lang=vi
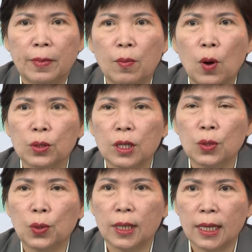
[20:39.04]
và bộ
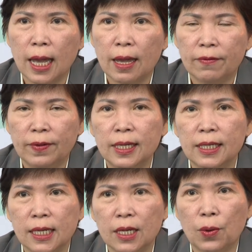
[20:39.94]
tiêu chuẩn nghề
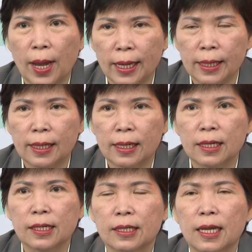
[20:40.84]
VTOS
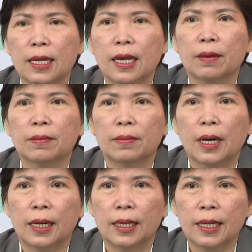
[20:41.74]
được xây dựng
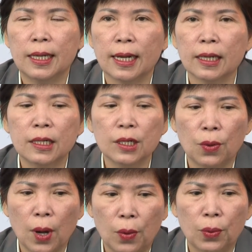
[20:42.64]
bởi các nước
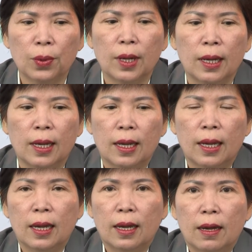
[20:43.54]
châu Âu
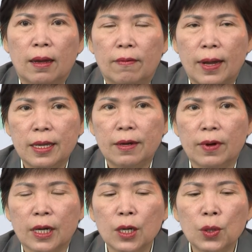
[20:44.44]
và dựa
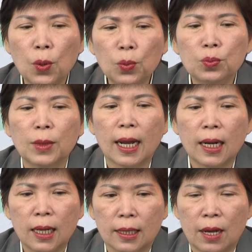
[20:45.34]
vào cái khung
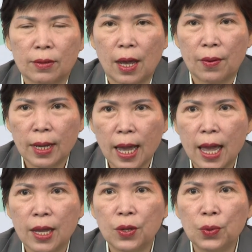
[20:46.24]
năng lực đào tạo
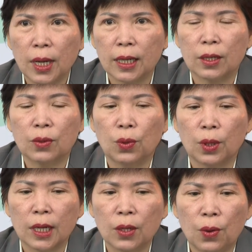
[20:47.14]
nghề du lịch của
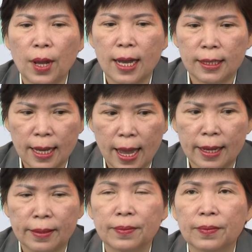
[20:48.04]
cái khối ASEAN